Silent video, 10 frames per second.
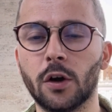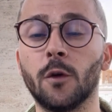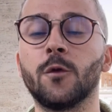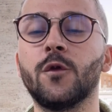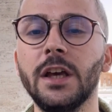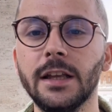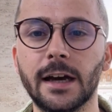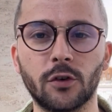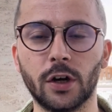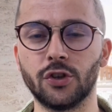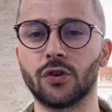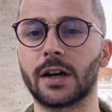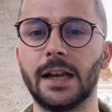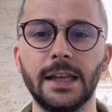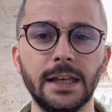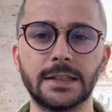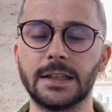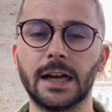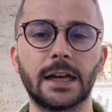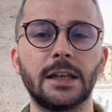confidano ai
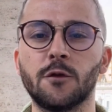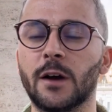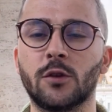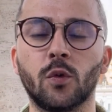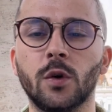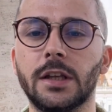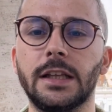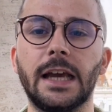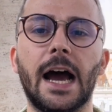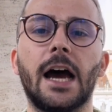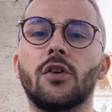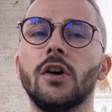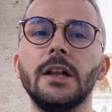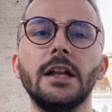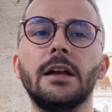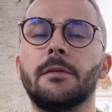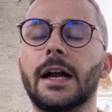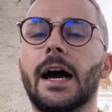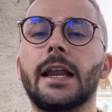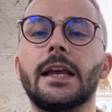giornalisti anche del fatto quotidiano,
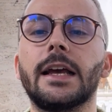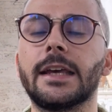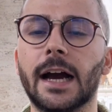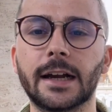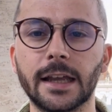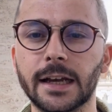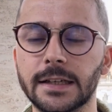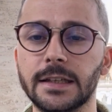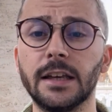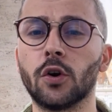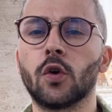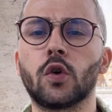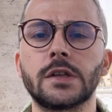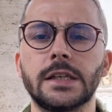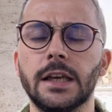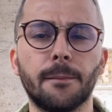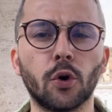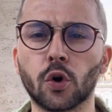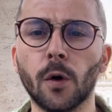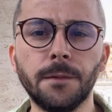magari le chiacchiere che si dicono così a
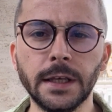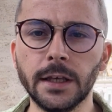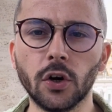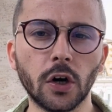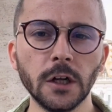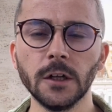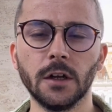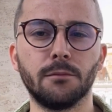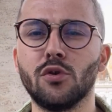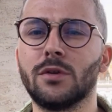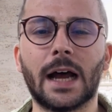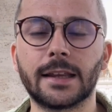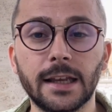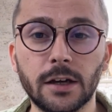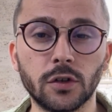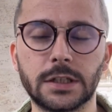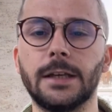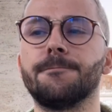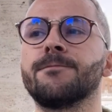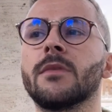Borgo Pio, buttateli così.